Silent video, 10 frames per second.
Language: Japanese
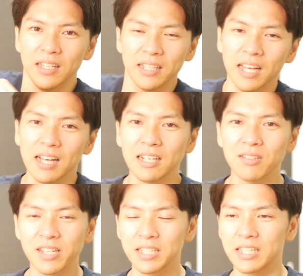で
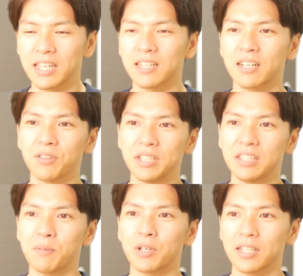母親に見学に
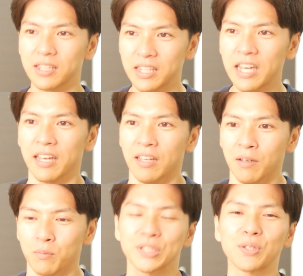行ってもらって、
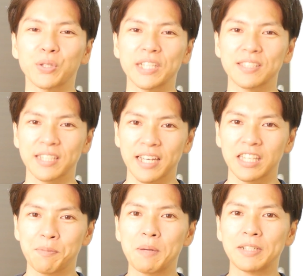もう即決で
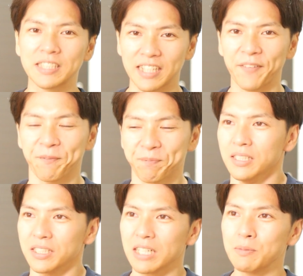決めました。
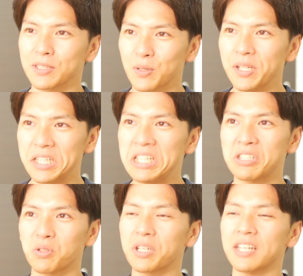しかもすごいい
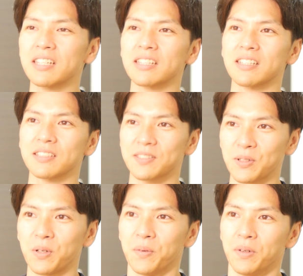い条件だったんで
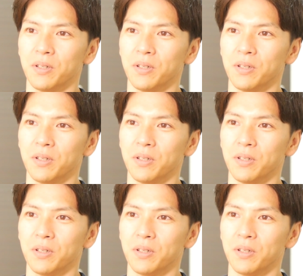すよ。